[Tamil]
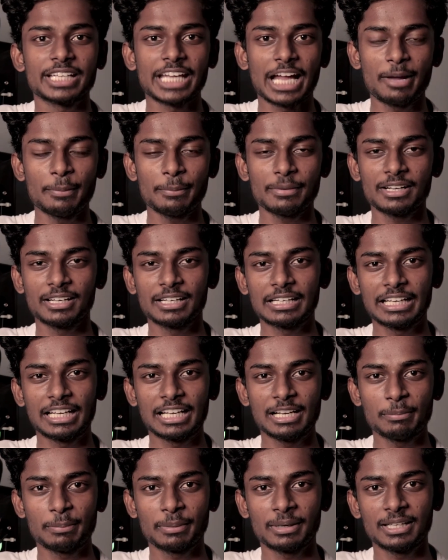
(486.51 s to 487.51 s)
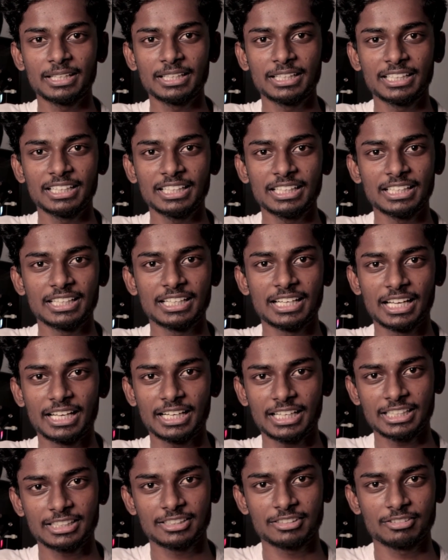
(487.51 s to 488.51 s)
கேமராவுக்கு ஹெல்ப் பண்ணதுக்கு
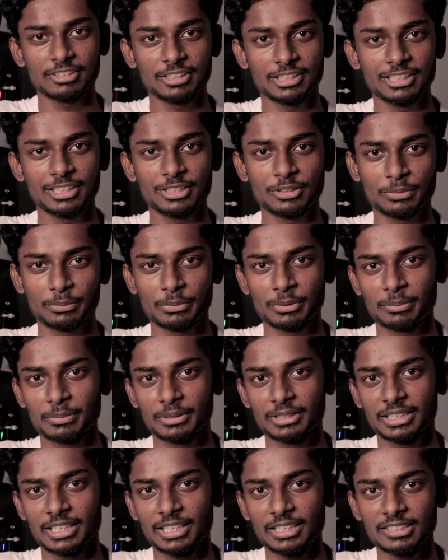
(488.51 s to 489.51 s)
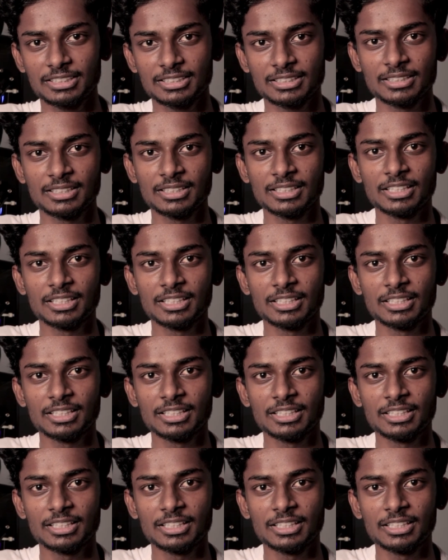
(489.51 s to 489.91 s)
நரேஷ் வந்து ரொம்ப ரொம்ப தேங்க்ஸ்